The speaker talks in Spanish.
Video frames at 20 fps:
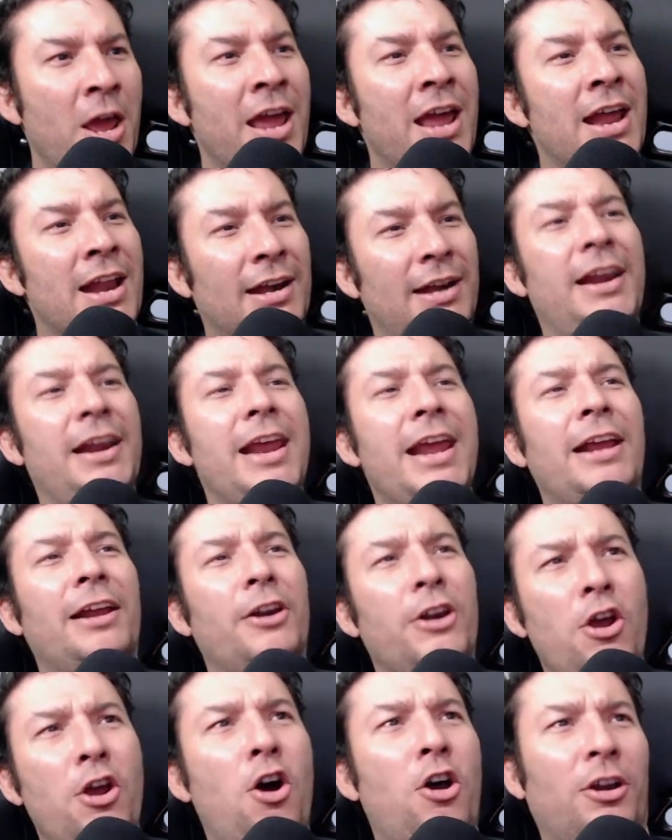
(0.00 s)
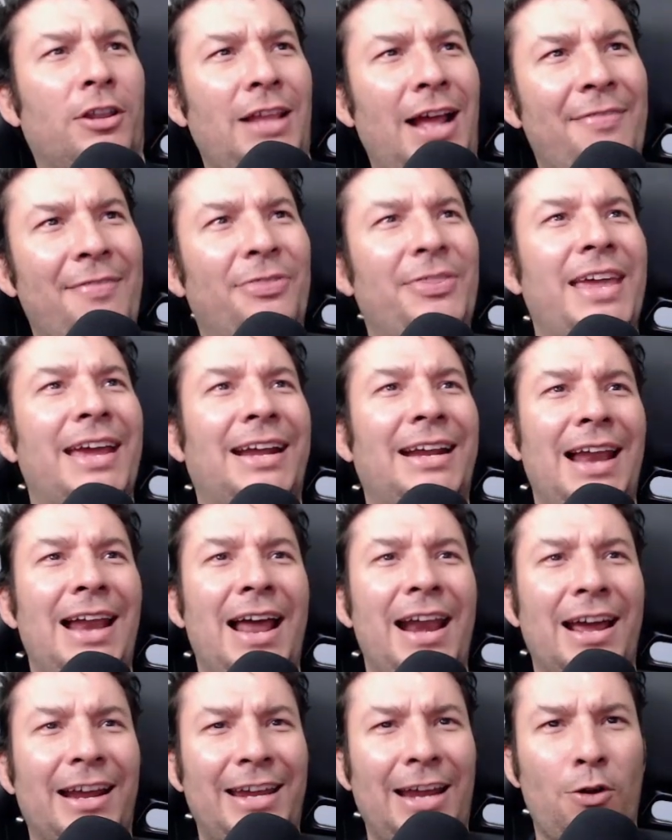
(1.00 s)
Rick Riordan
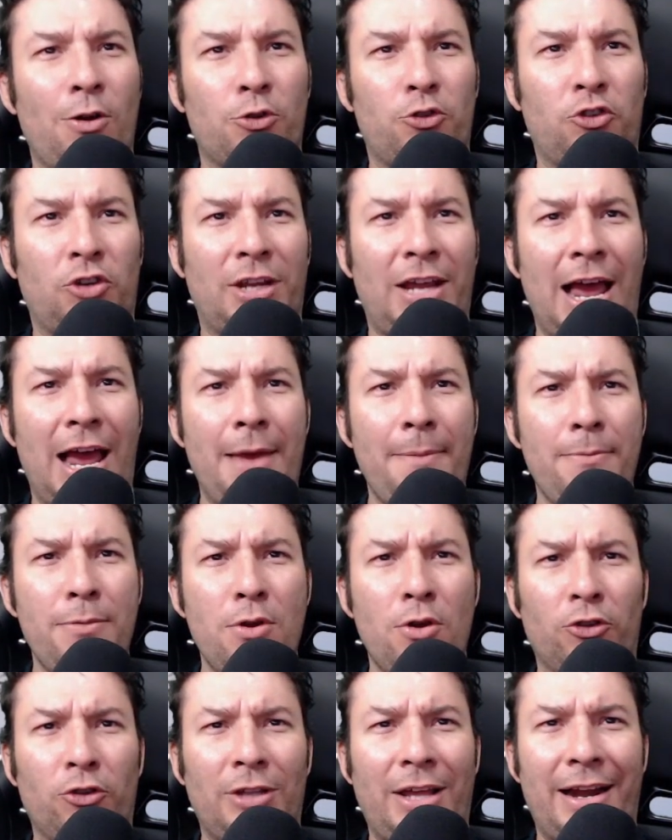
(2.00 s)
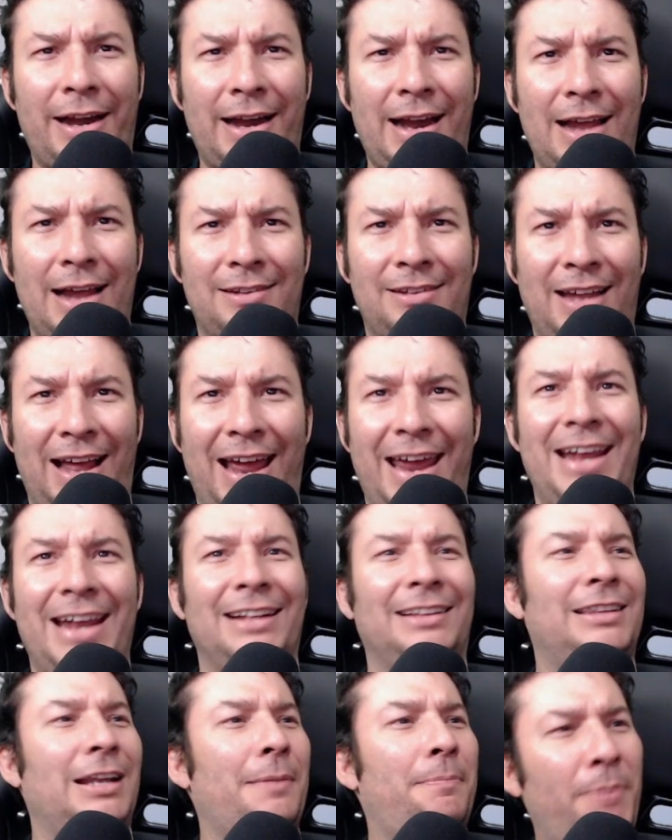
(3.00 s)
declara que los cambios de raza
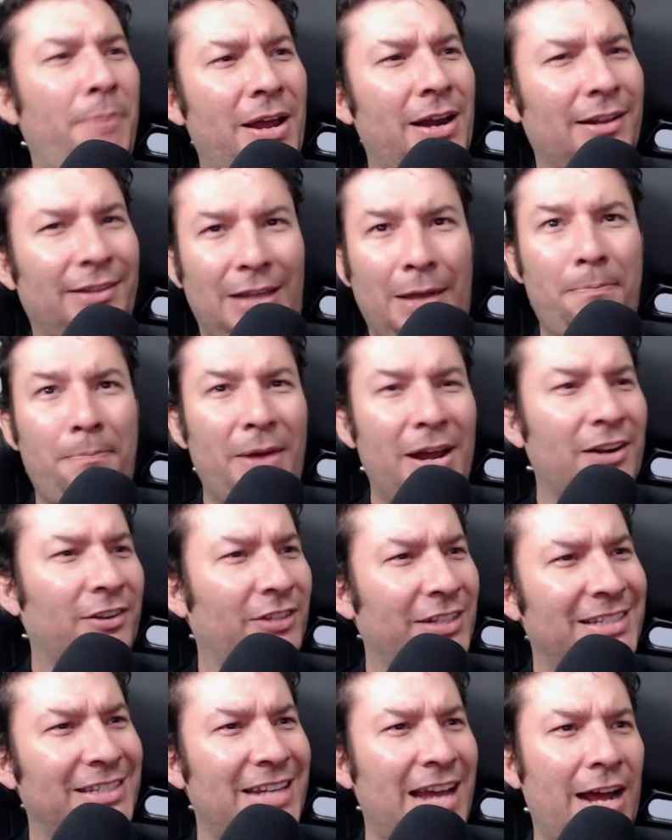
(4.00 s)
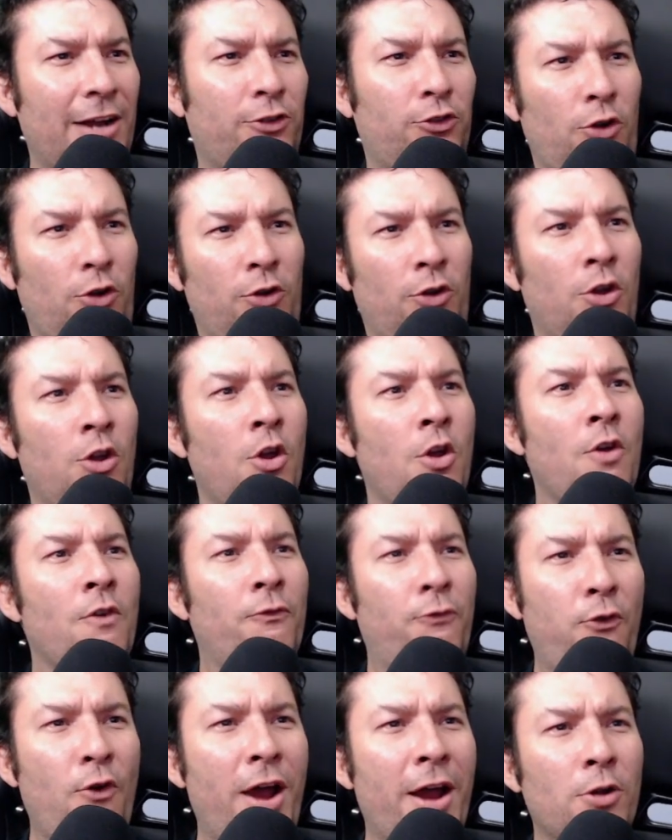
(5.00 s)
entre de Percy Jackson
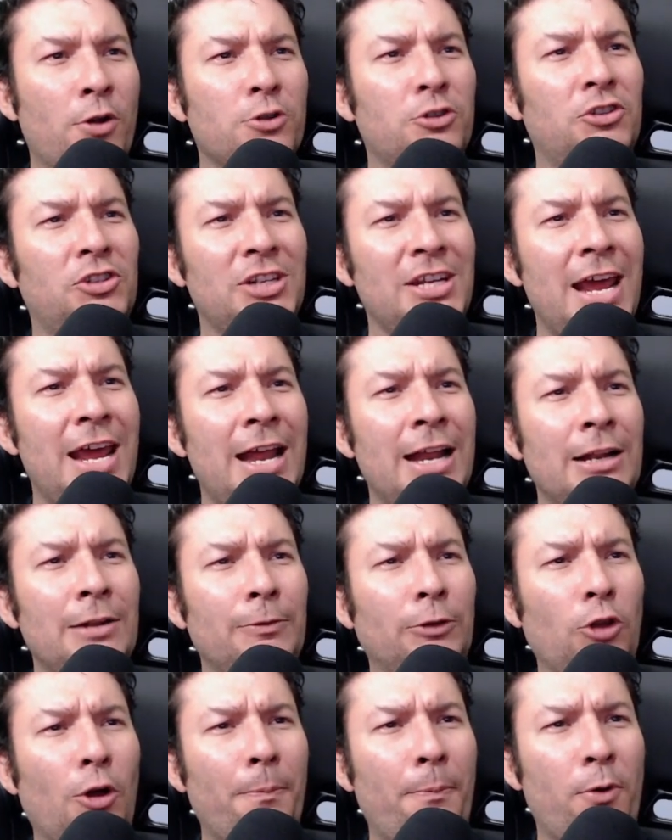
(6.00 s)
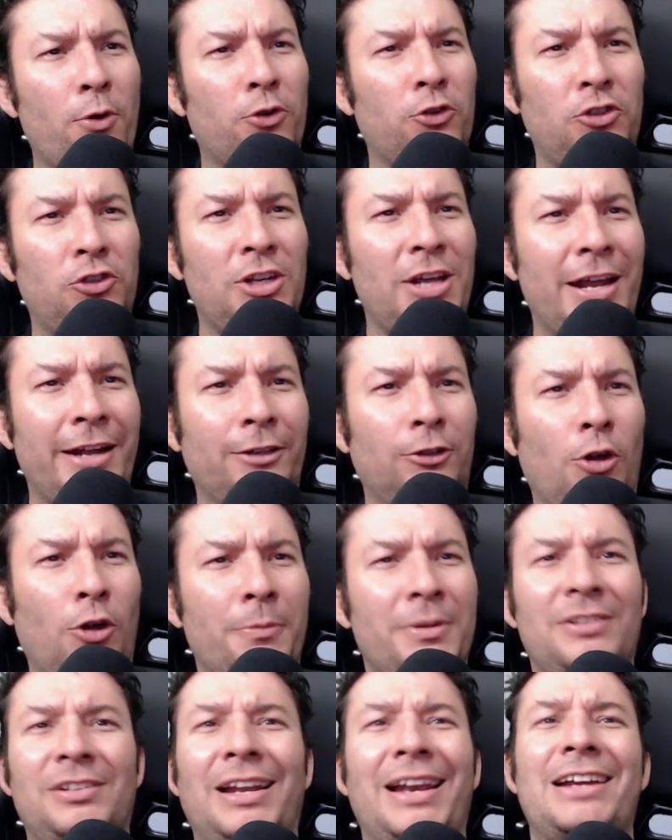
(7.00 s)
fueron 100%
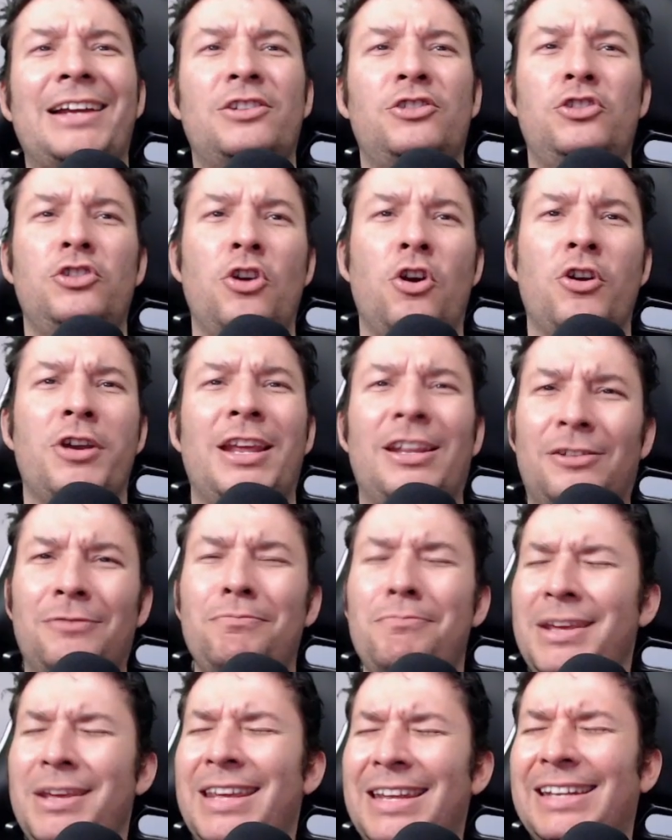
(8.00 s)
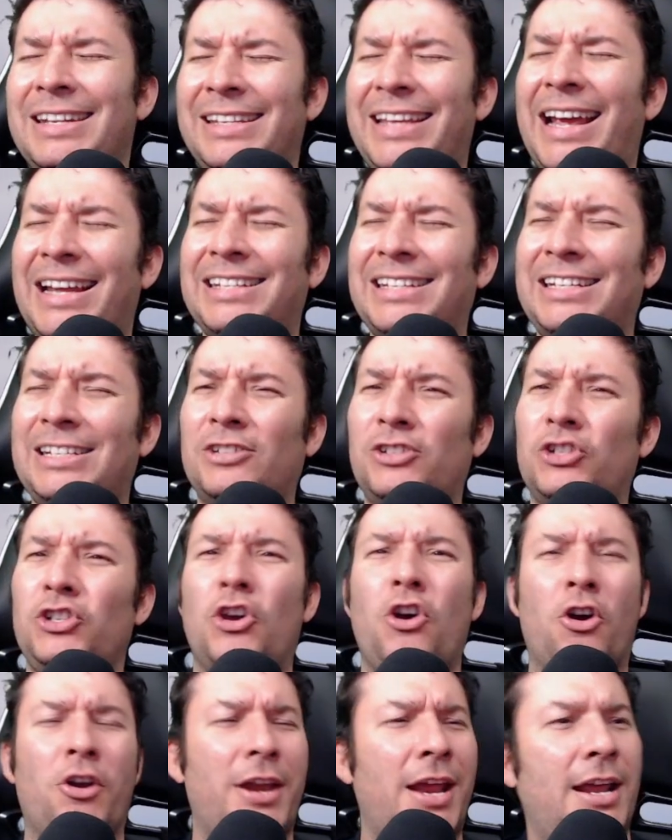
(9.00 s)
mis elecciones, mis
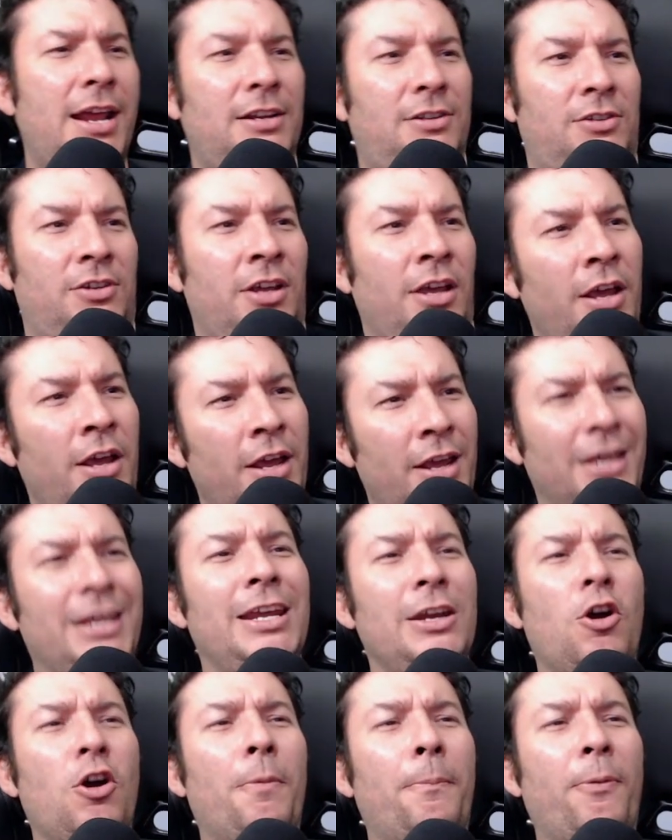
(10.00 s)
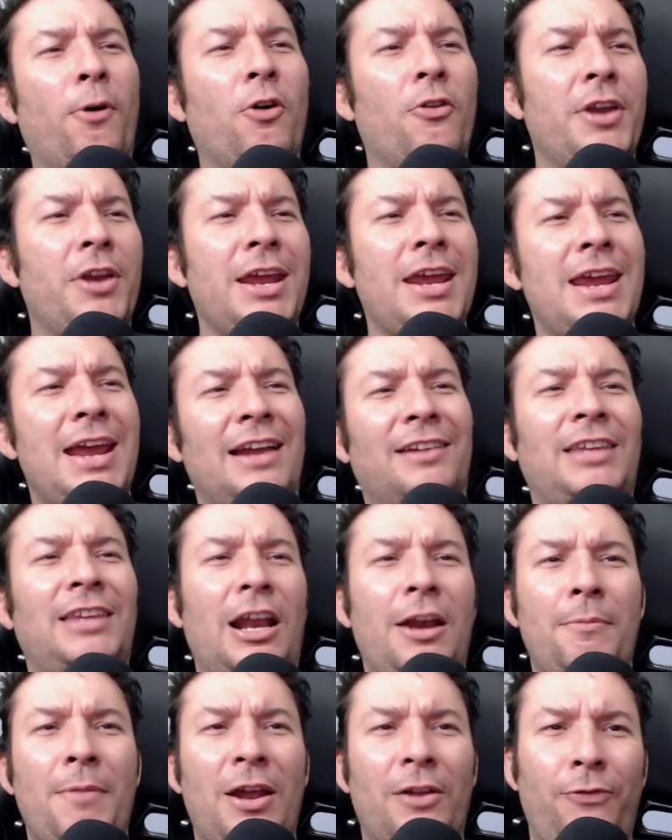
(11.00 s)
decisiones. Y no podría
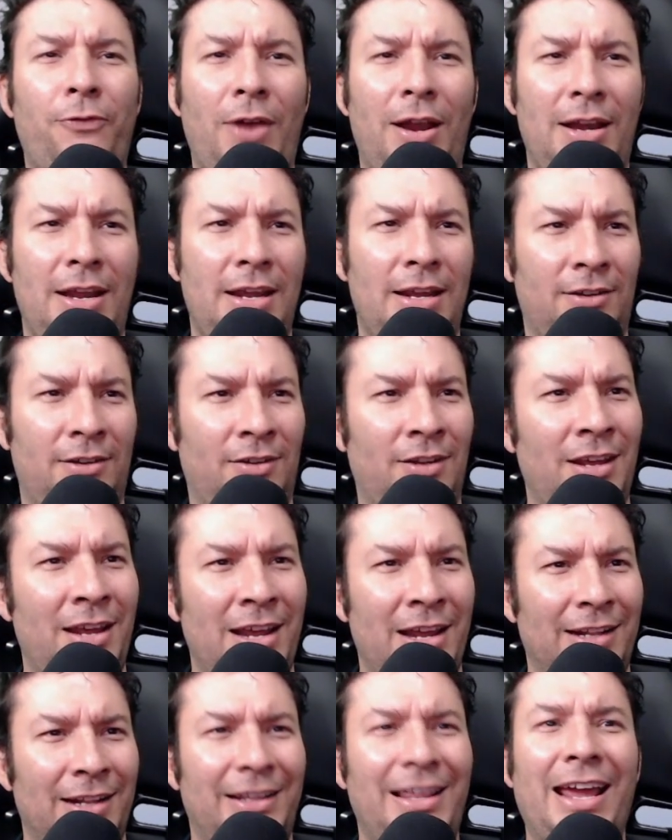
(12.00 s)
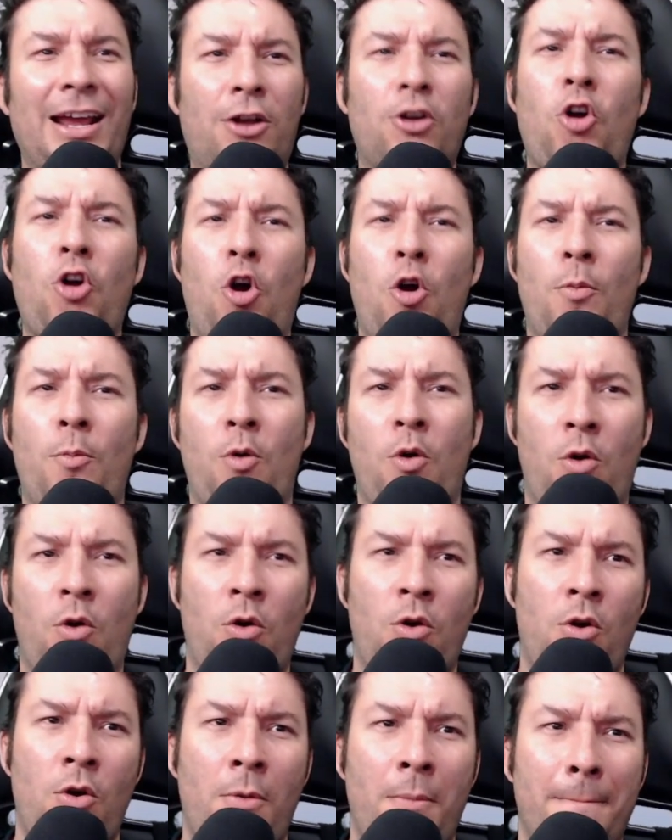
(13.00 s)
estar más feliz de
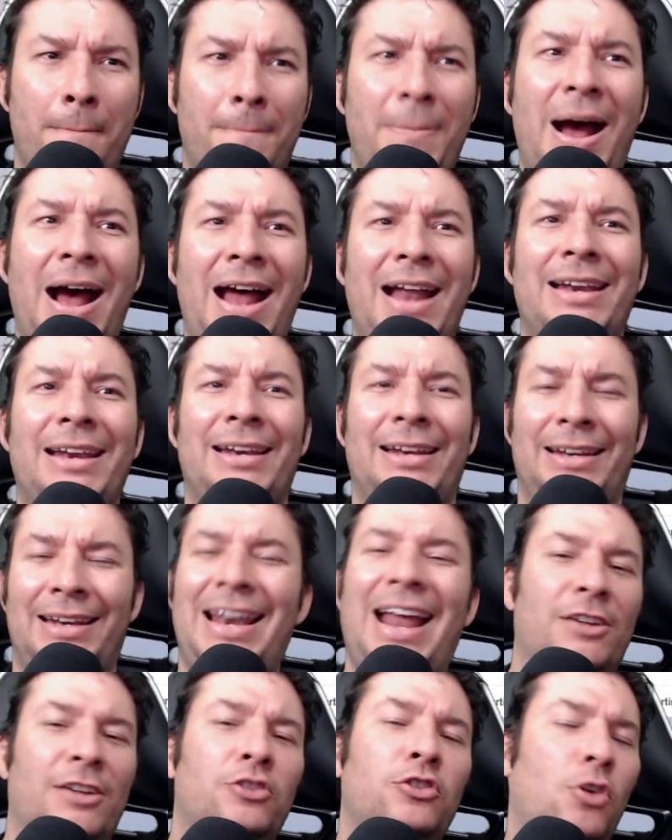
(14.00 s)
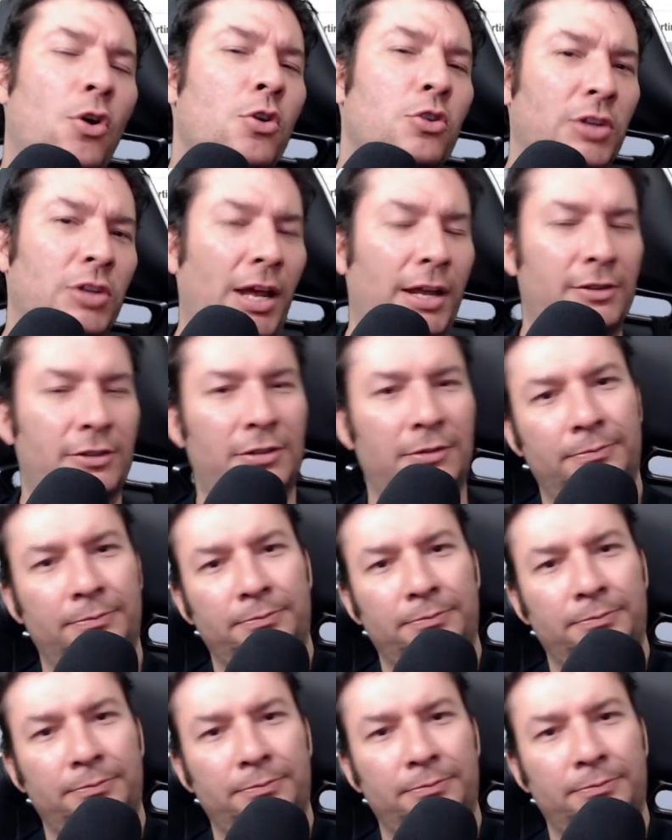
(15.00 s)
cómo van las cosas.